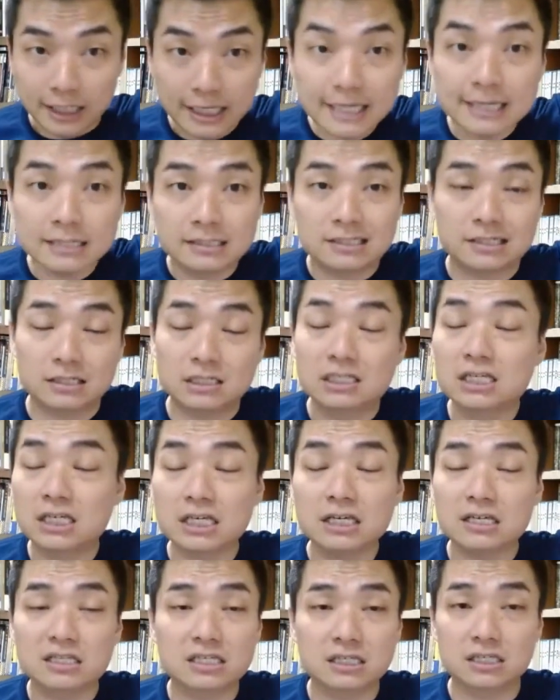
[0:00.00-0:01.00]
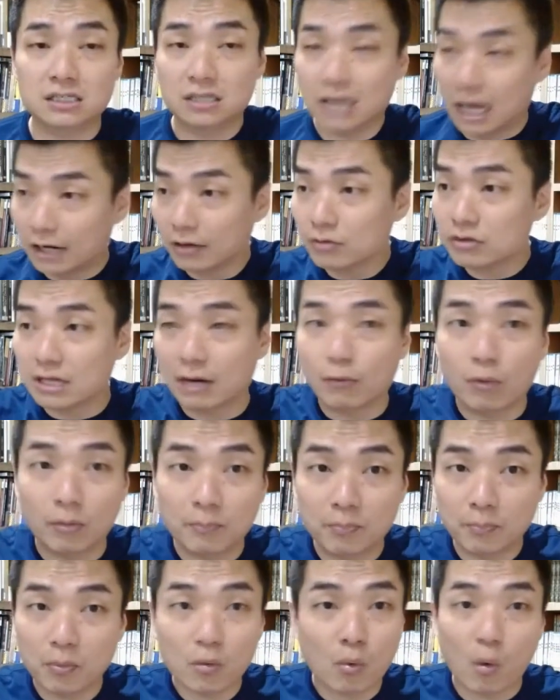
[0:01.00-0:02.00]
一指气死，然后讲
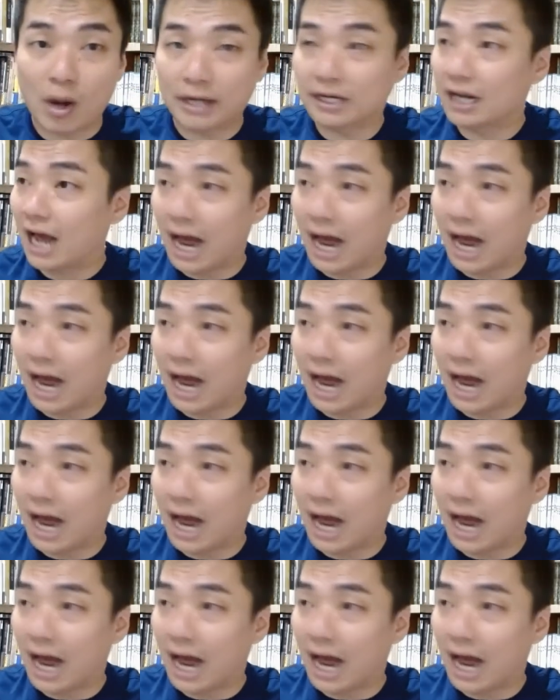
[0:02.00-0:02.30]
我不管